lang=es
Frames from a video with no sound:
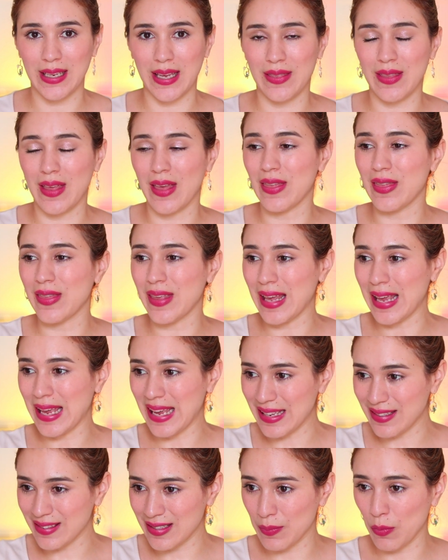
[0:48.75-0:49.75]
que
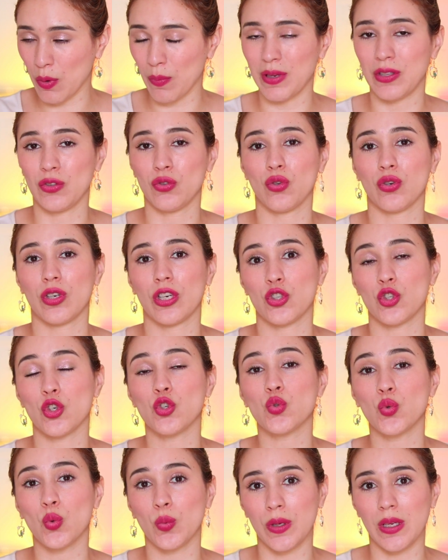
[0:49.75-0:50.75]
desde ese momento que yo
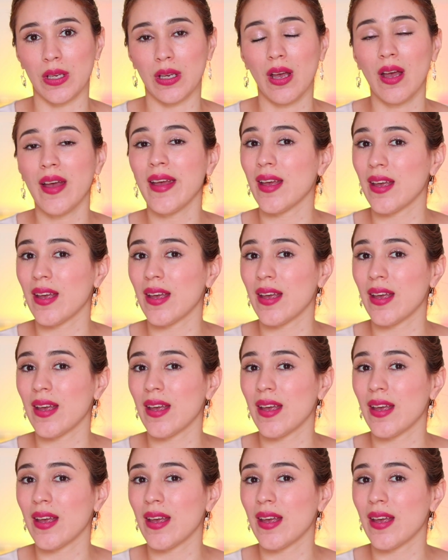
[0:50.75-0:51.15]
subí